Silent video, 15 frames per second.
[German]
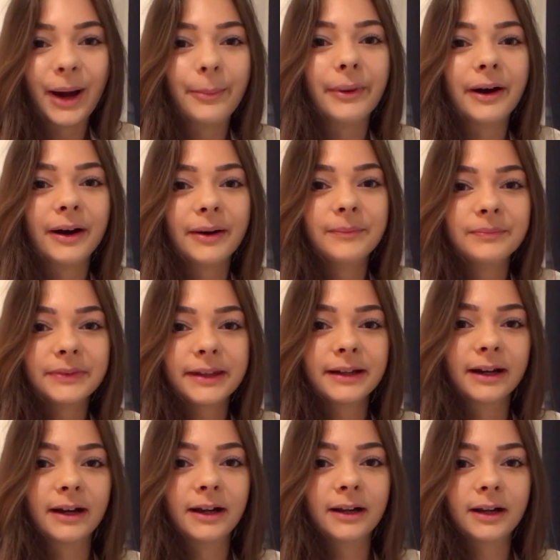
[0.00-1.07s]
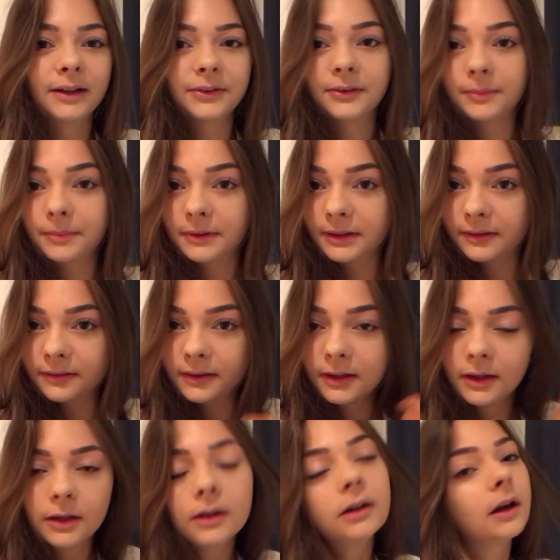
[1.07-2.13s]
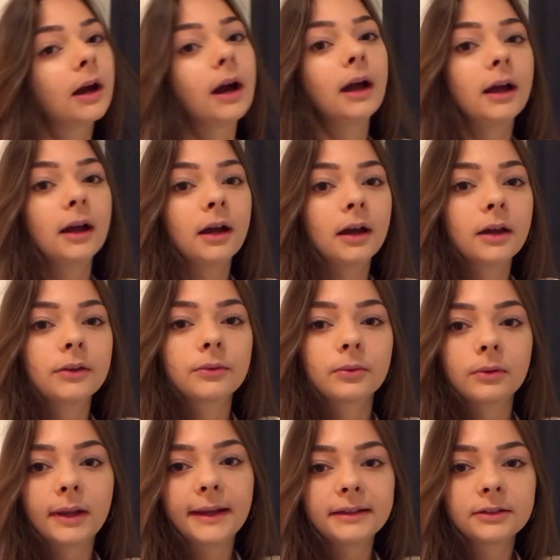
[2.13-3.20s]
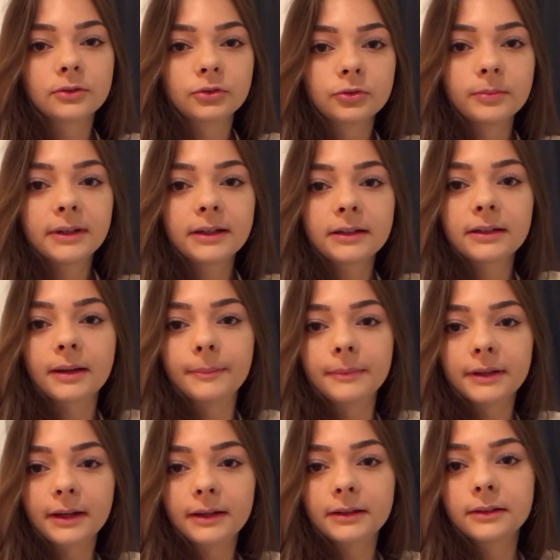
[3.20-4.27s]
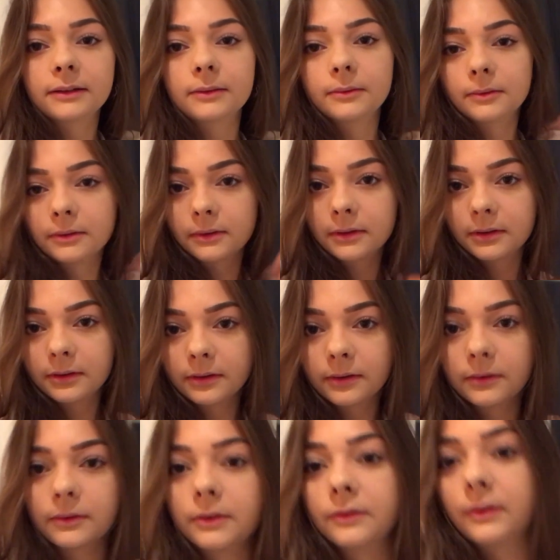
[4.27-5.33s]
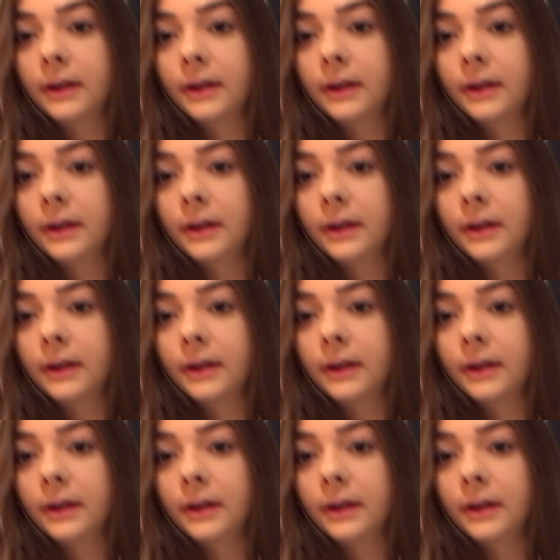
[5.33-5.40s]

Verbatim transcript: Aber egal, also ich bin jetzt äh, so leicht geschminkt, habe mich angezogen, so eine